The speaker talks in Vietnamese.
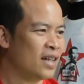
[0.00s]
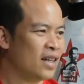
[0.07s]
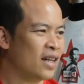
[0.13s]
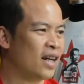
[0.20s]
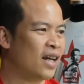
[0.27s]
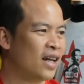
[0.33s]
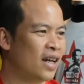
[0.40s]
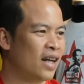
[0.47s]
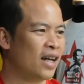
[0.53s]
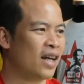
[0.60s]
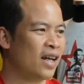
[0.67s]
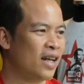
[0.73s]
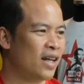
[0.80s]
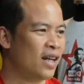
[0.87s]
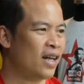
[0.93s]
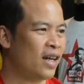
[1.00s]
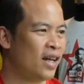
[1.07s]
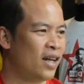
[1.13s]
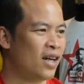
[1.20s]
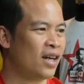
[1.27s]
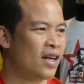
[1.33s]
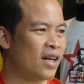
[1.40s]
cái cái cái
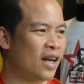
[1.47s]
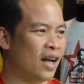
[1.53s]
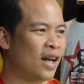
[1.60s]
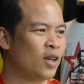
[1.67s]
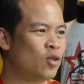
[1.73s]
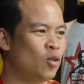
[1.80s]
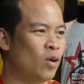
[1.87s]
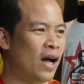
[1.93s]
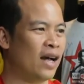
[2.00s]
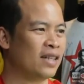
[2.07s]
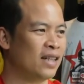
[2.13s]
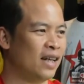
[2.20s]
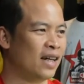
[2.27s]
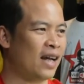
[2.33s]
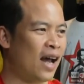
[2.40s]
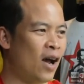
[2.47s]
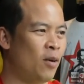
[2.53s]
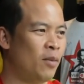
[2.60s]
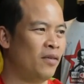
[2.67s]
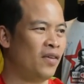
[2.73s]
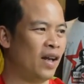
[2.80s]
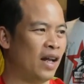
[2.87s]
ờ, khả năng trụ hạng rất là cao
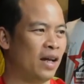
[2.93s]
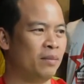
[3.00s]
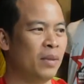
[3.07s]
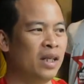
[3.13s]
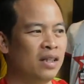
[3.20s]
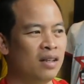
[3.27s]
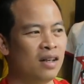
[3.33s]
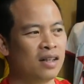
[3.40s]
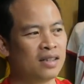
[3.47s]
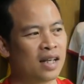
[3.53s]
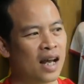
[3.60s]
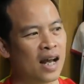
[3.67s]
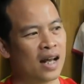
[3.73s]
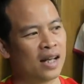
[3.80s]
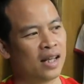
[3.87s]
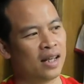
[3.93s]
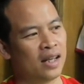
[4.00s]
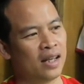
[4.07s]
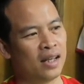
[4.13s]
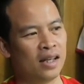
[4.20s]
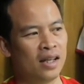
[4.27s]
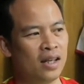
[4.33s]
bởi vì là bình thường ra
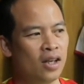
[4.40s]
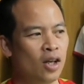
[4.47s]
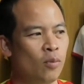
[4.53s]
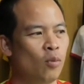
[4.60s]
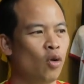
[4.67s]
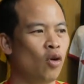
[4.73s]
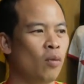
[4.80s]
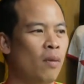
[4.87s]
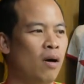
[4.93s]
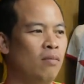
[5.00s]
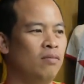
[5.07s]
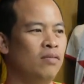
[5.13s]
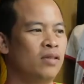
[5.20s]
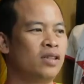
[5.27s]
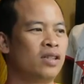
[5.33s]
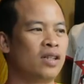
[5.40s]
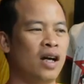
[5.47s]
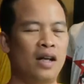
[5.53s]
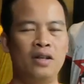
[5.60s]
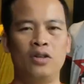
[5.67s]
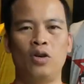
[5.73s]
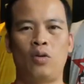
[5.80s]
thì một đội bóng
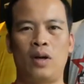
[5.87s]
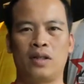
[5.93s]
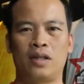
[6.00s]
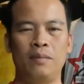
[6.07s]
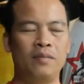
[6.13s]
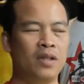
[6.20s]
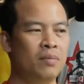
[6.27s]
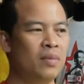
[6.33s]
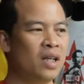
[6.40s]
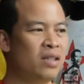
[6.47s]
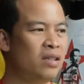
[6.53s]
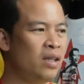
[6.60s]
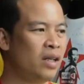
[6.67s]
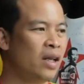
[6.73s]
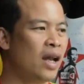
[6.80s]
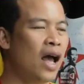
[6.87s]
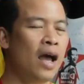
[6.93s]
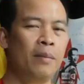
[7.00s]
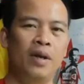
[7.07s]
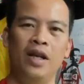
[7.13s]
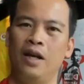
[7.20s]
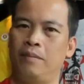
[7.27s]
cần độ khoảng tầm từ 19 đến
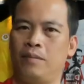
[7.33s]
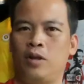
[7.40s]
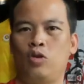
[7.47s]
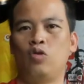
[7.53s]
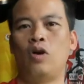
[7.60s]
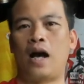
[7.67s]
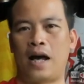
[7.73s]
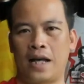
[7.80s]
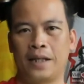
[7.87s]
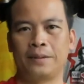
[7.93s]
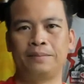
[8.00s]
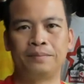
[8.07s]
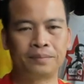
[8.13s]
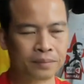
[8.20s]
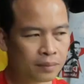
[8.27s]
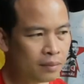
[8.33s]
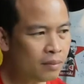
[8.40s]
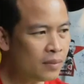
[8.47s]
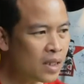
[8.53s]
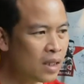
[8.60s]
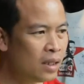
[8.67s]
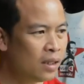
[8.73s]
20 điểm để trụ hạng.
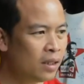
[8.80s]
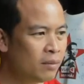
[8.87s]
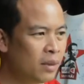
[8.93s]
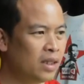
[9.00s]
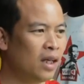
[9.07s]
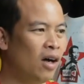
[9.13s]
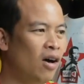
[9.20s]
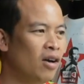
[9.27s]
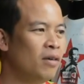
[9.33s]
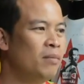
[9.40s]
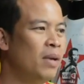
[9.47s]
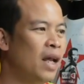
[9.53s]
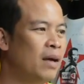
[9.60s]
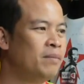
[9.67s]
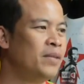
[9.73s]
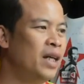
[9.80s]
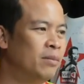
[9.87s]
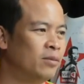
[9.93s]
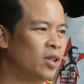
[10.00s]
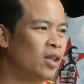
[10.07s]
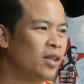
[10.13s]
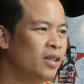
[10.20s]
Bây giờ họ được 15
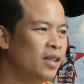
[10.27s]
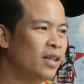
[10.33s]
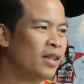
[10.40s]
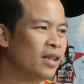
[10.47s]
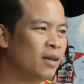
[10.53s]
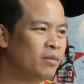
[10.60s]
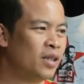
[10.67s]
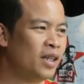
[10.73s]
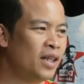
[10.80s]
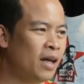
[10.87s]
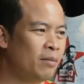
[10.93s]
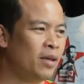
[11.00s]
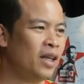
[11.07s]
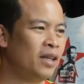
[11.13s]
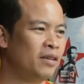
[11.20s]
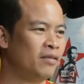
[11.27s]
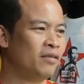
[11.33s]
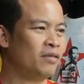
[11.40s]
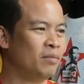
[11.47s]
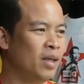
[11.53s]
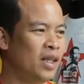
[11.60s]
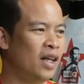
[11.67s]
điểm rồi. Thậm chí Nam Định
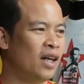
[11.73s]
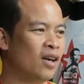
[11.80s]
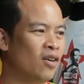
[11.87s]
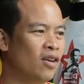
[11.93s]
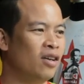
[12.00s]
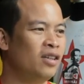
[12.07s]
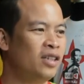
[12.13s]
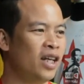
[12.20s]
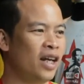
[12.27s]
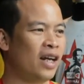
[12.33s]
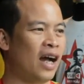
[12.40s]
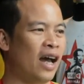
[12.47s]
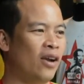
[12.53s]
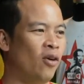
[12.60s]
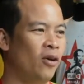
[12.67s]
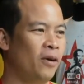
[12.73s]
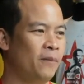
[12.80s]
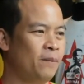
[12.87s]
bây giờ còn đứng trên cả Hà Nội.